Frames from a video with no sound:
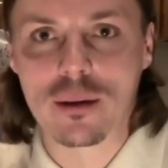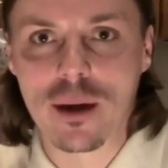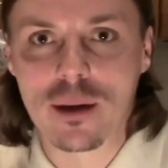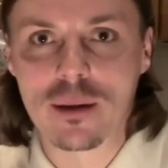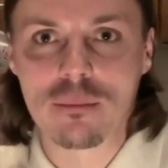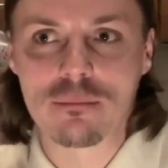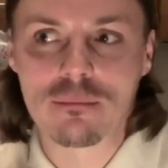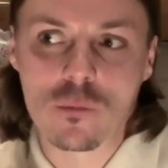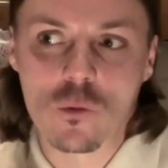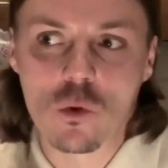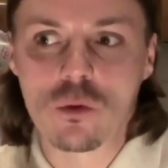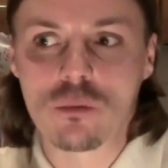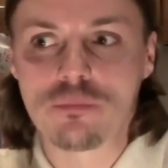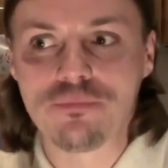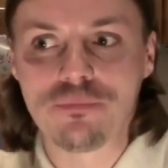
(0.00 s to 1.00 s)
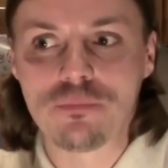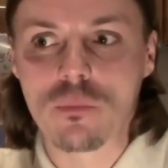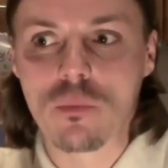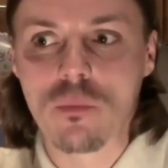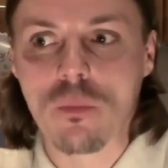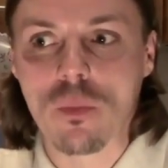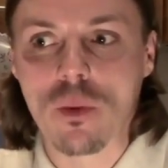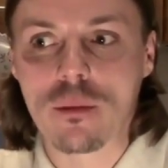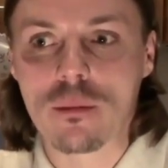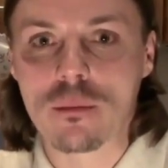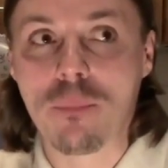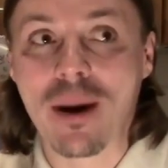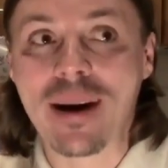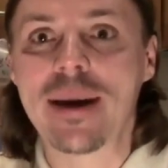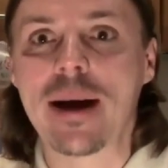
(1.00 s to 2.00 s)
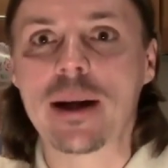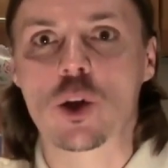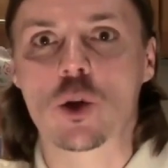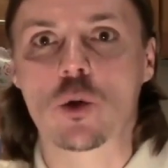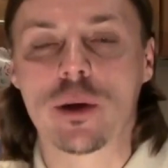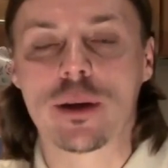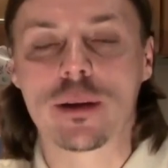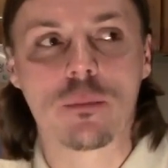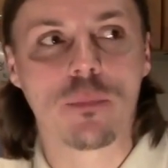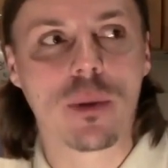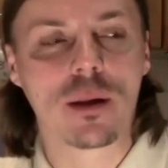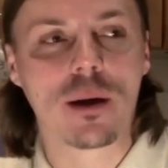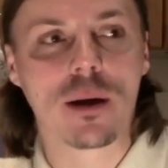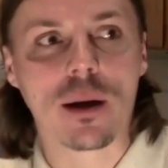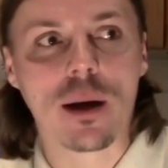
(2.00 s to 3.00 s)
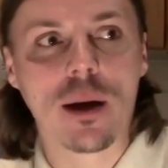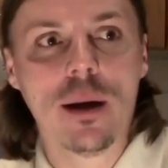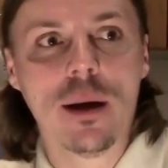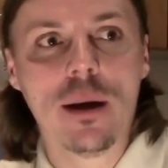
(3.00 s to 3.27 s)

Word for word: да, там, ну, понять, что ли, этот подарок.